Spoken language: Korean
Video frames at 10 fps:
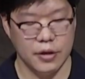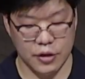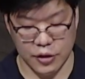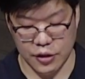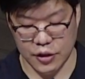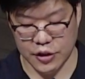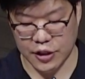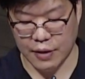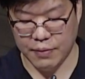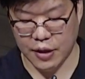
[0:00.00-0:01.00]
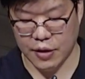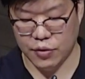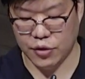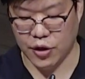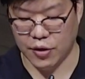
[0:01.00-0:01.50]
그들을
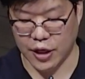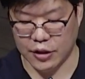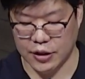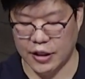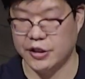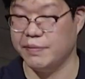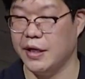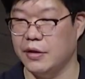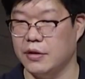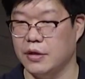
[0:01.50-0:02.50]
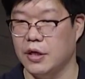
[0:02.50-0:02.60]
책망하고 경계는 하지만